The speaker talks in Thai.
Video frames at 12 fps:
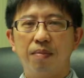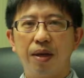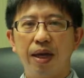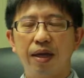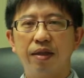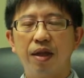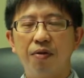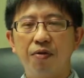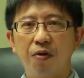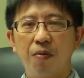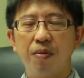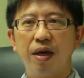มะเร็งเต้า
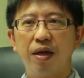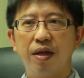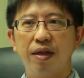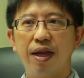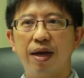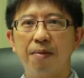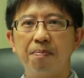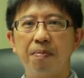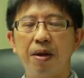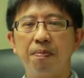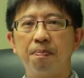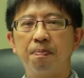นมเนี่ยเกิดจากการเป
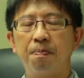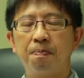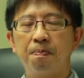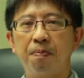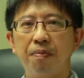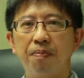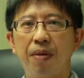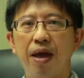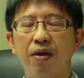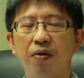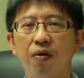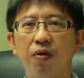ลี่ยนเปลี่ยนแปล
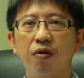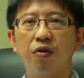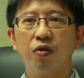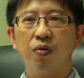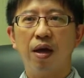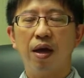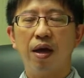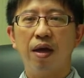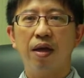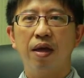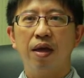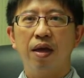งของตัว
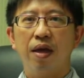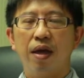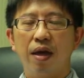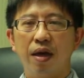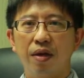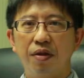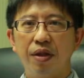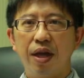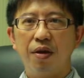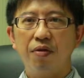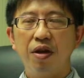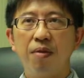เซ
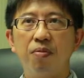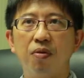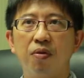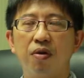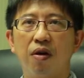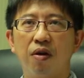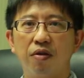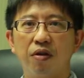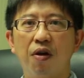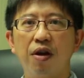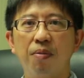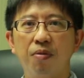ลล์เยื่อบุของ
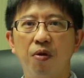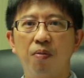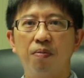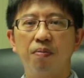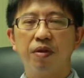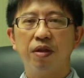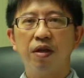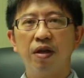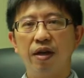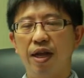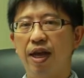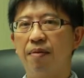ท่อน้ำนม ซึ่ง
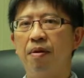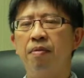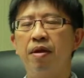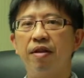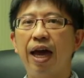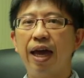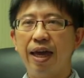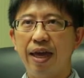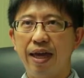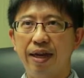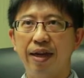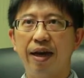เกิดเองไม่มีสาเห
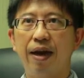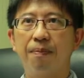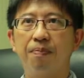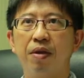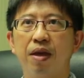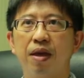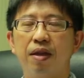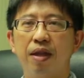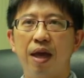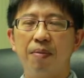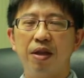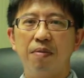ตุนะครับ
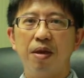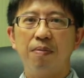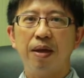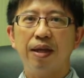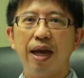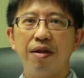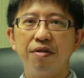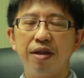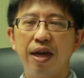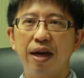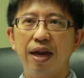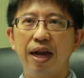แต่มันจะมีปัจจัย
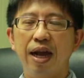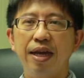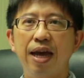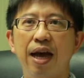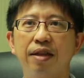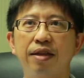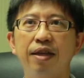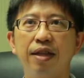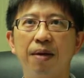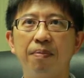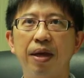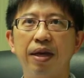เสี่ยงหลายๆอย่าง ที่
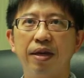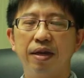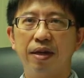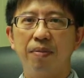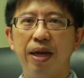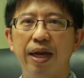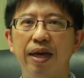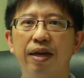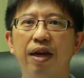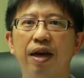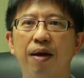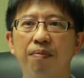ทำให้เกิดมะเร็ง
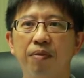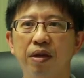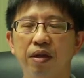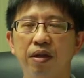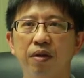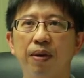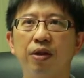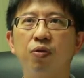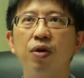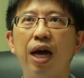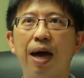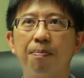นะครับหนึ่งคือพัน
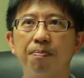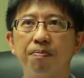ธุกรรม